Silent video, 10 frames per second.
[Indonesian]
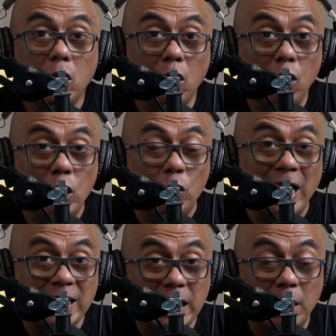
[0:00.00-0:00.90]
Tokoh
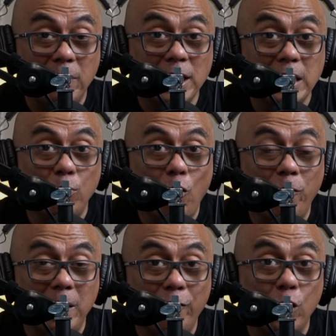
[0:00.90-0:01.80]
United Liberation
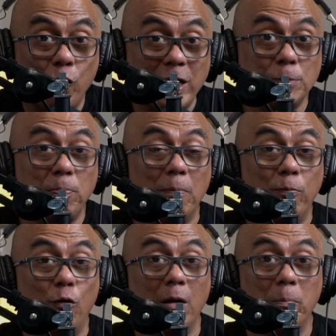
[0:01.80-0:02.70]
Movement for West
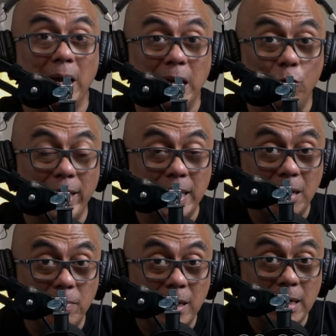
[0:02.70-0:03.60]
Papua Benny
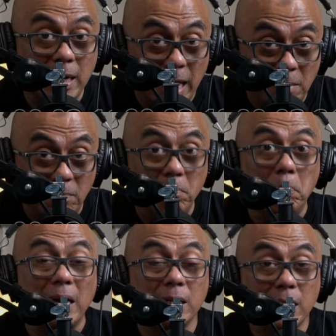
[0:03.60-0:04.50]
Wenda mengklaim
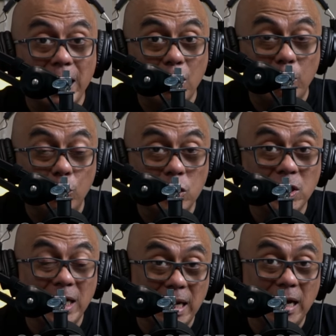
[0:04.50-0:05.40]
Partai Komunis
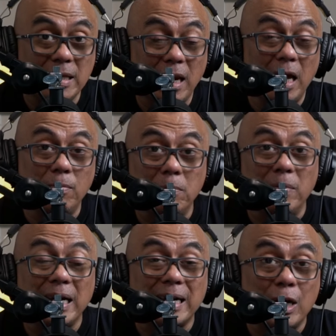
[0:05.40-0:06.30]
Cina telah
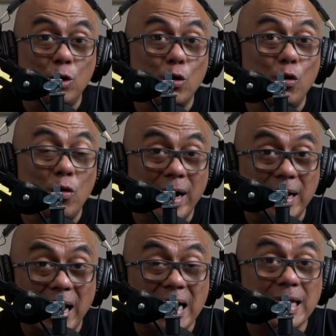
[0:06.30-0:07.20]
memberikan
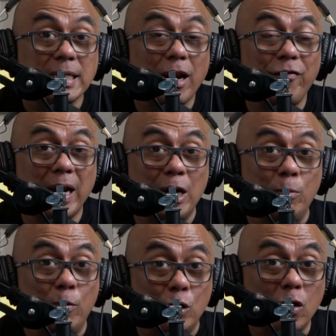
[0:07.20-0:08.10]
dukungan atas
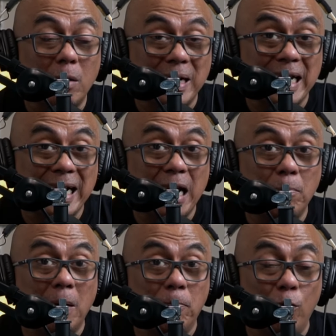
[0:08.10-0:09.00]
referendum untuk
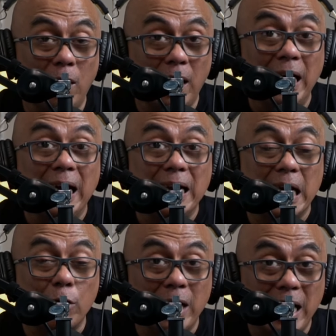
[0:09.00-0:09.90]
kemerdekaan Papua
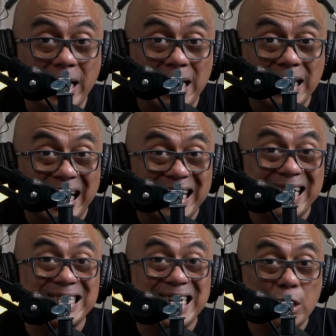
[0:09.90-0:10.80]
dari wilayah negara
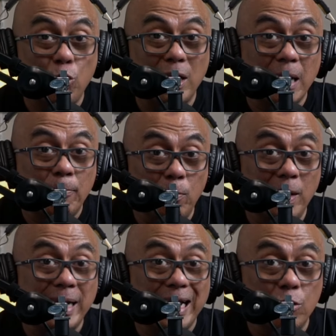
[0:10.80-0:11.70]
kesatuan
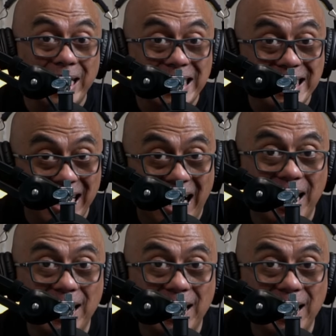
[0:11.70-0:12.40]
Republik Indonesia.